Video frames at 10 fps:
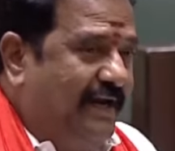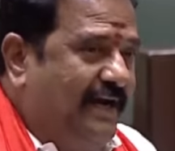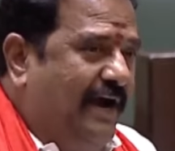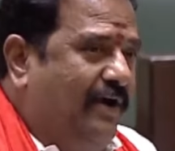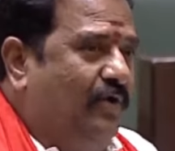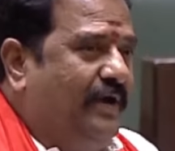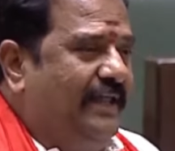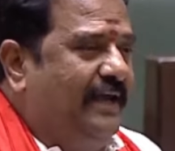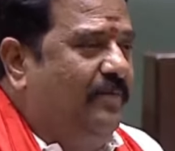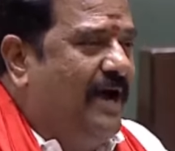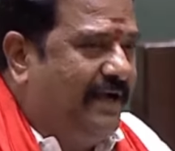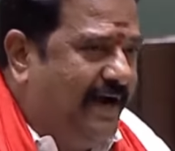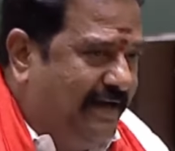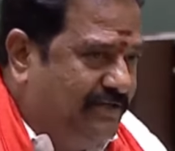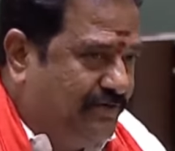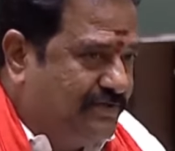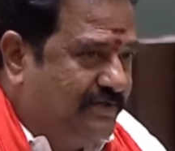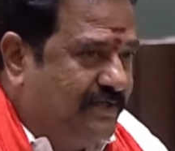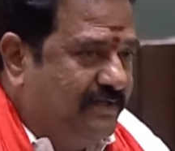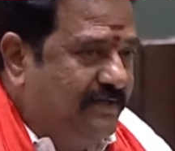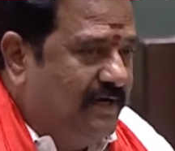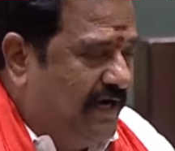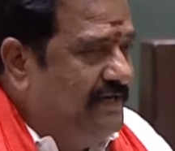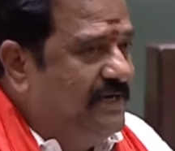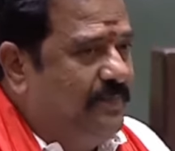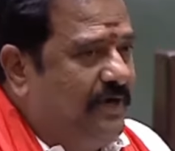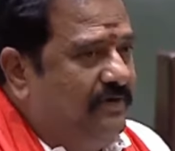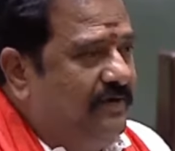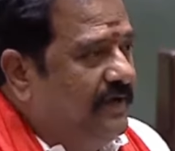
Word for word: రికార్డులో ఉంటుందని మాట్లాడాల్సి వస్తున్నది అని చెప్పాడు